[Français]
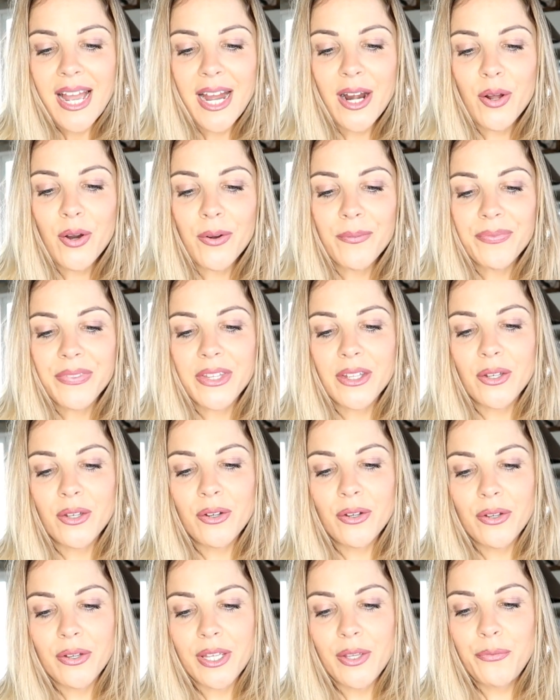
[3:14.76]
Alors,
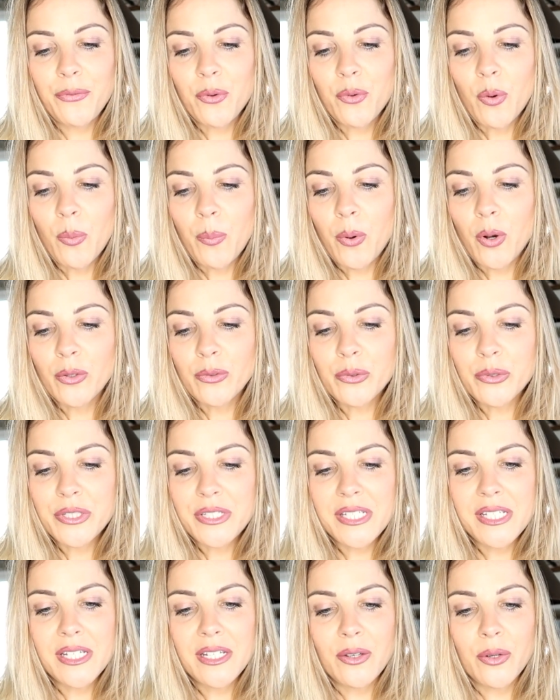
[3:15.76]
euh, il faut comprendre
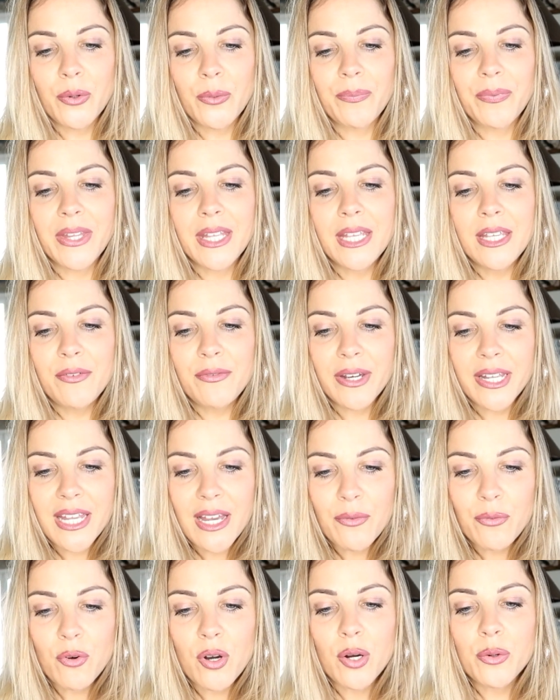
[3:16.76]
aussi qu'il va
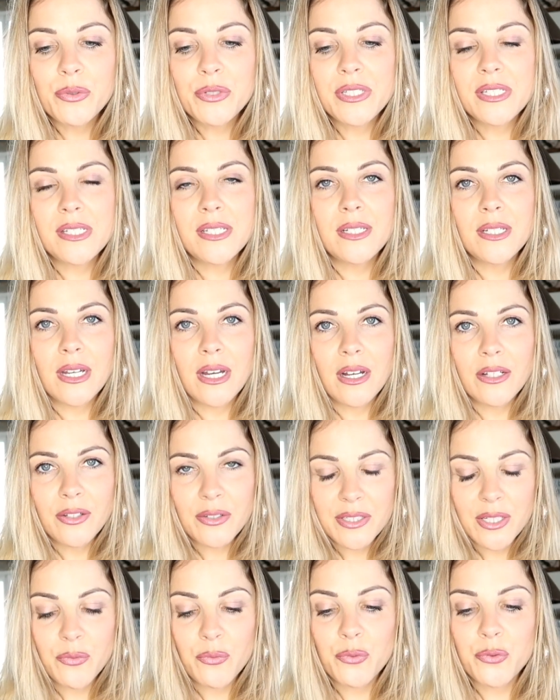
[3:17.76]
y avoir aussi
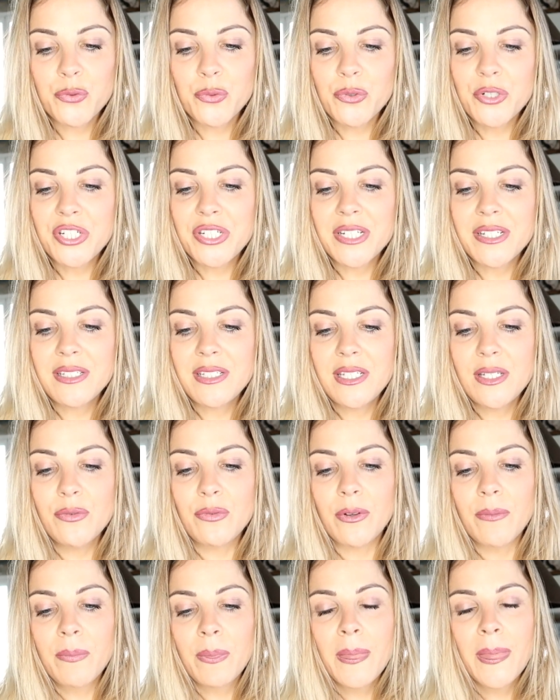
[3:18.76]
dans cette fonction
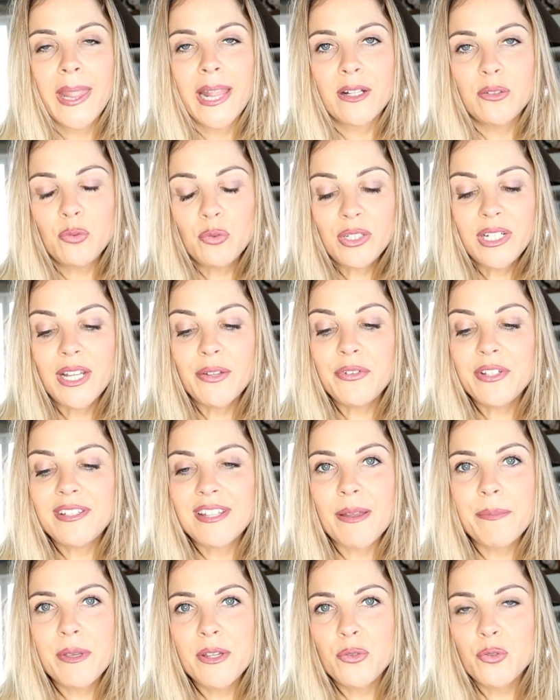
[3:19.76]
digestive toutes les
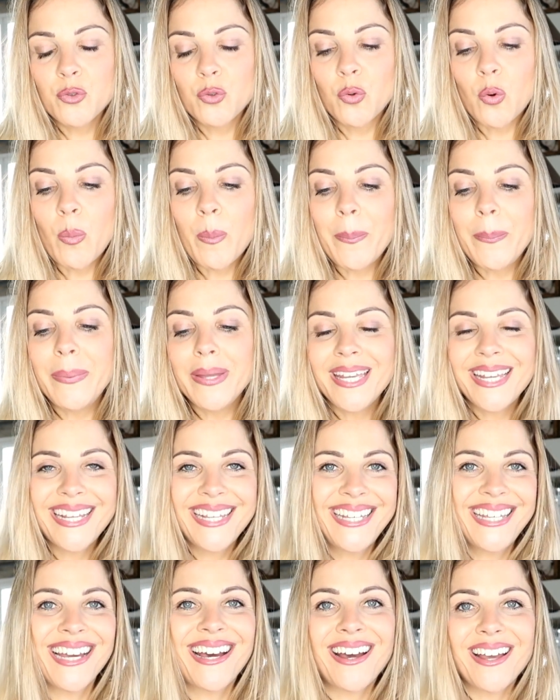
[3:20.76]
vitamines du groupe B, K